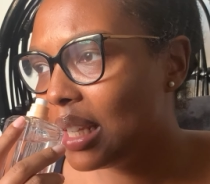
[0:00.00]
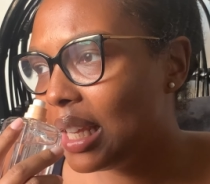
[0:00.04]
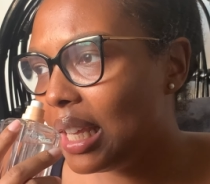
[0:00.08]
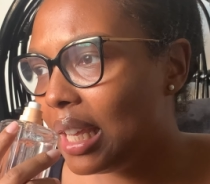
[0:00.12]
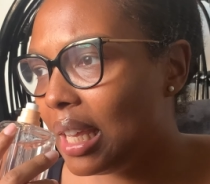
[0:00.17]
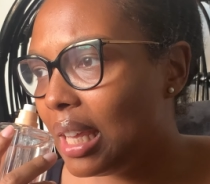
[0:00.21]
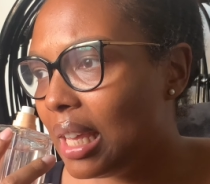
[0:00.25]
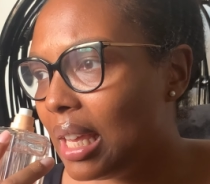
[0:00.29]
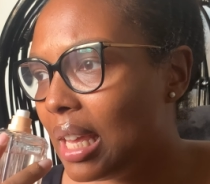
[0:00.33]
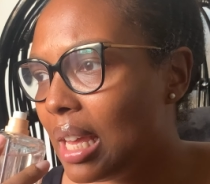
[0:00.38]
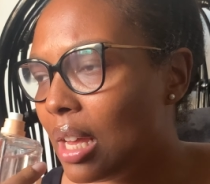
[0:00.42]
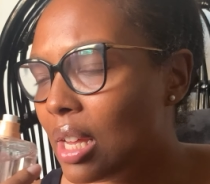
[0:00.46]

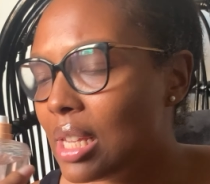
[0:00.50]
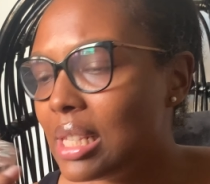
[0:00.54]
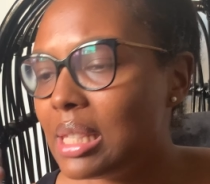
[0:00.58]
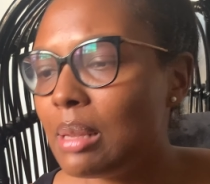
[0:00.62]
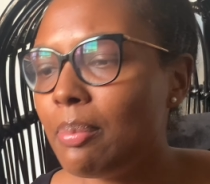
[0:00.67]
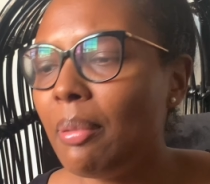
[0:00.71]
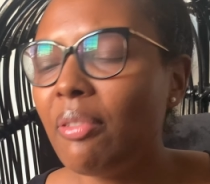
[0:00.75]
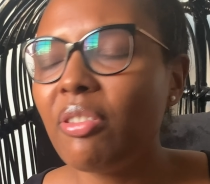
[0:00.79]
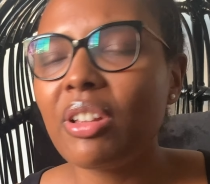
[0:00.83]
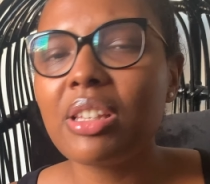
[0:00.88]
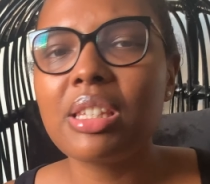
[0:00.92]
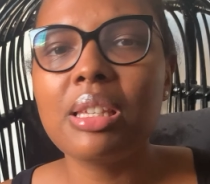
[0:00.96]
Et euh, c'est
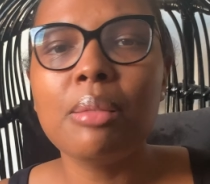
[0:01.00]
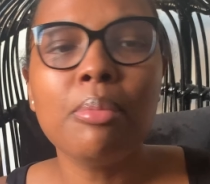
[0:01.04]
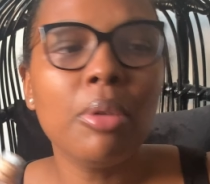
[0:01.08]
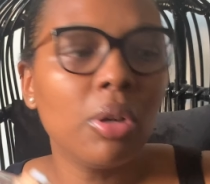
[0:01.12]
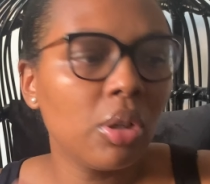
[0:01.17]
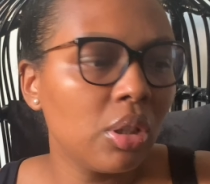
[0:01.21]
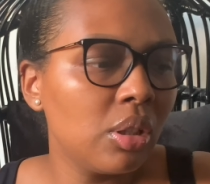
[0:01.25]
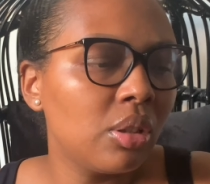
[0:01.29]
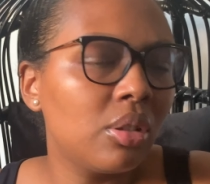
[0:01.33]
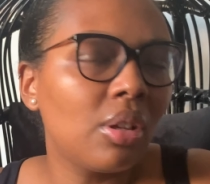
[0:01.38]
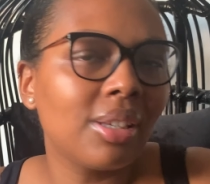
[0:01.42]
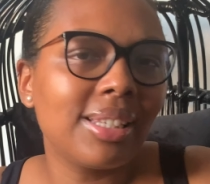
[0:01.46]
pas
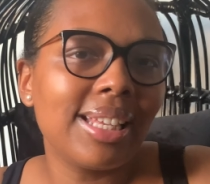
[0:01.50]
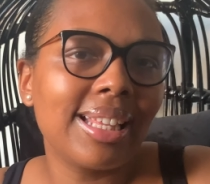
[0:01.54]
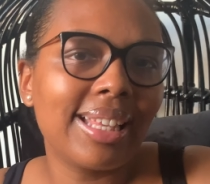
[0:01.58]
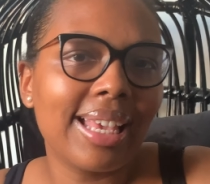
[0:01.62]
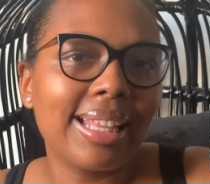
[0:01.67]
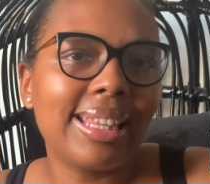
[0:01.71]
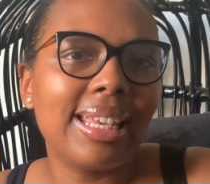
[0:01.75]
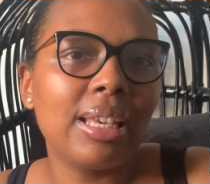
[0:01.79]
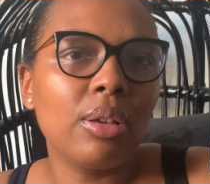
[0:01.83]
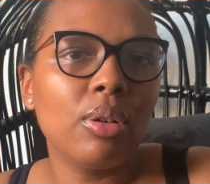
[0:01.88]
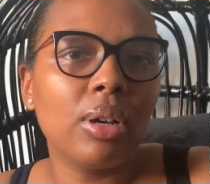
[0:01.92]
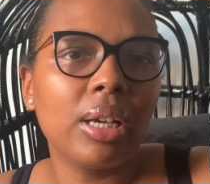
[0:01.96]
forcément dans cette
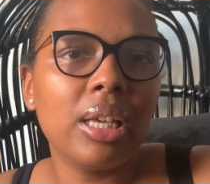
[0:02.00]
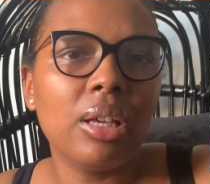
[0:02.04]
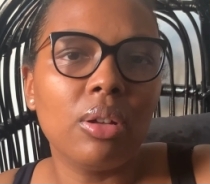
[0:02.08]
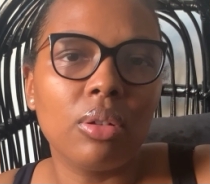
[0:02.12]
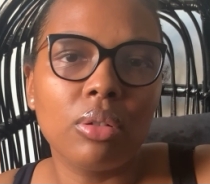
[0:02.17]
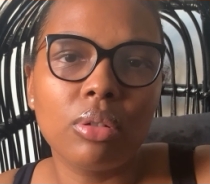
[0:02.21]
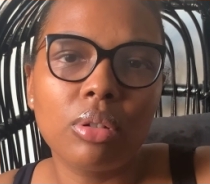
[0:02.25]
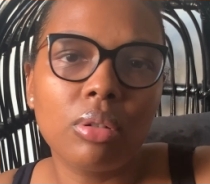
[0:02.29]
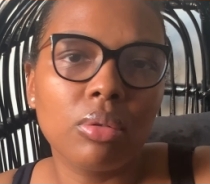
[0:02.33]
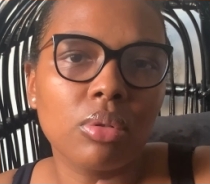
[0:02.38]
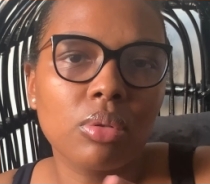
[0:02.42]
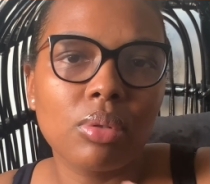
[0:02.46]
catégorie,
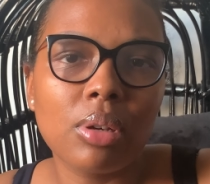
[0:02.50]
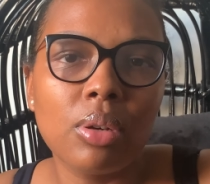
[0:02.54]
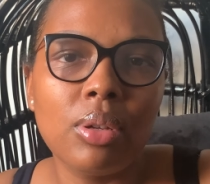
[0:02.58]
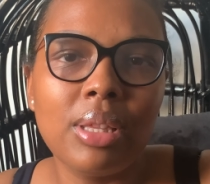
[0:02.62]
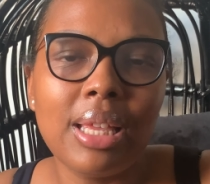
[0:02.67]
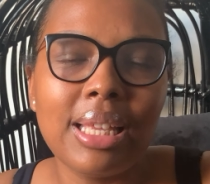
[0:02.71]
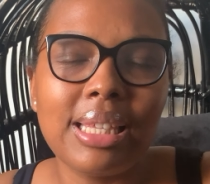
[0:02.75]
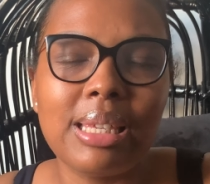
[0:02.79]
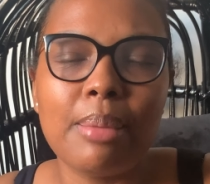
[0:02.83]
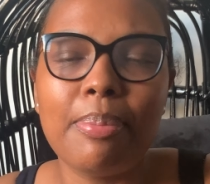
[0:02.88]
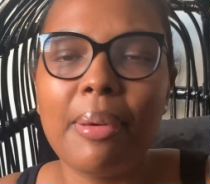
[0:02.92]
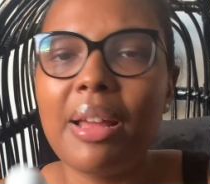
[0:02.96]
hein, qu'on soit
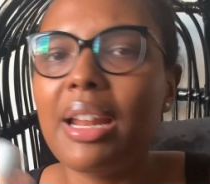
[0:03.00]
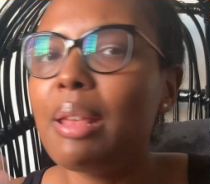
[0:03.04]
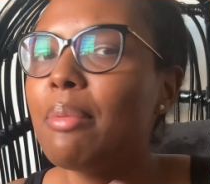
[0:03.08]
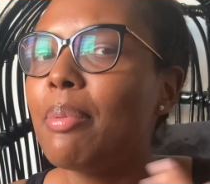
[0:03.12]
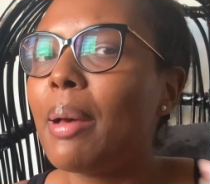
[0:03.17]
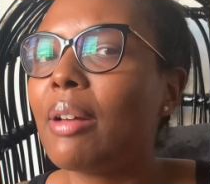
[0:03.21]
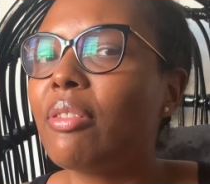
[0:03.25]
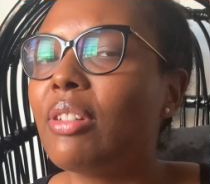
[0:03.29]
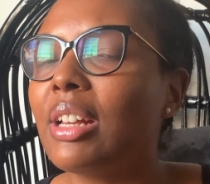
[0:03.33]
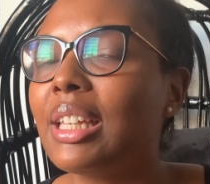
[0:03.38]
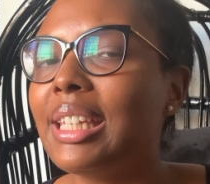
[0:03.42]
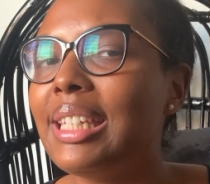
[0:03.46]
honnête, c'est pas les
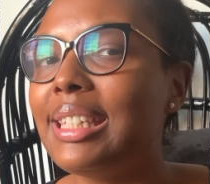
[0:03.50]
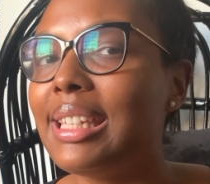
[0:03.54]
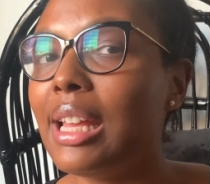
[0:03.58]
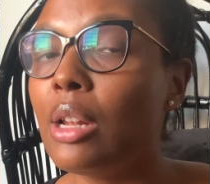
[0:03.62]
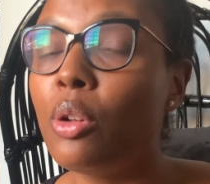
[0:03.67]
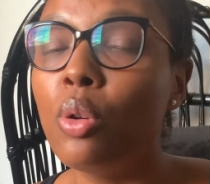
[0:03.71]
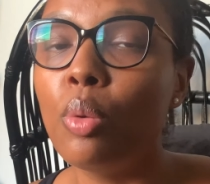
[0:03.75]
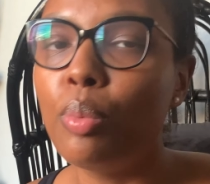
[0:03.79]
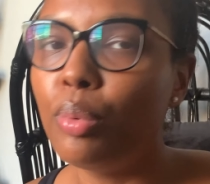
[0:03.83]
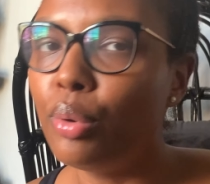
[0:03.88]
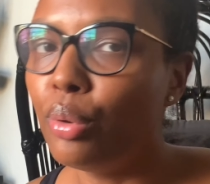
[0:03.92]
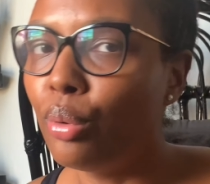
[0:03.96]
parfums qui
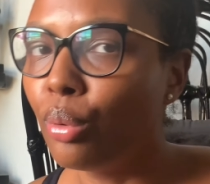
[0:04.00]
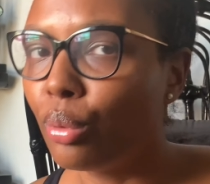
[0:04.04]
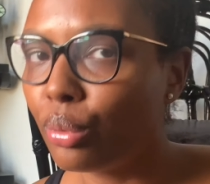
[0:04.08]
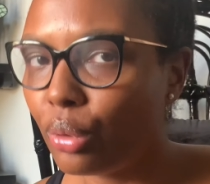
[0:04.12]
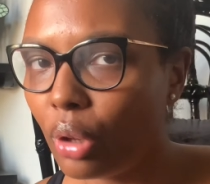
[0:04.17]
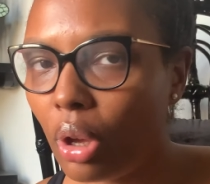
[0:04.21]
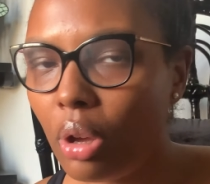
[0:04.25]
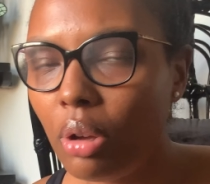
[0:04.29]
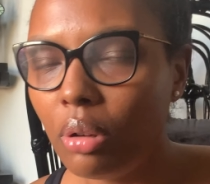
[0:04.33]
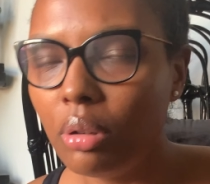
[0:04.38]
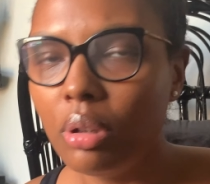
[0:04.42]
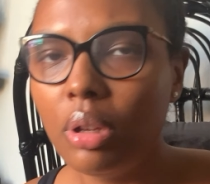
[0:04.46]
tiennent le plus
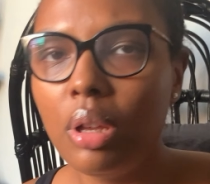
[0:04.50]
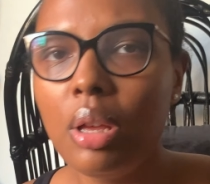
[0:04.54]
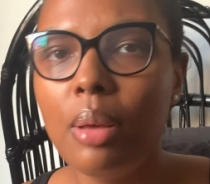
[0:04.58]
longtemps.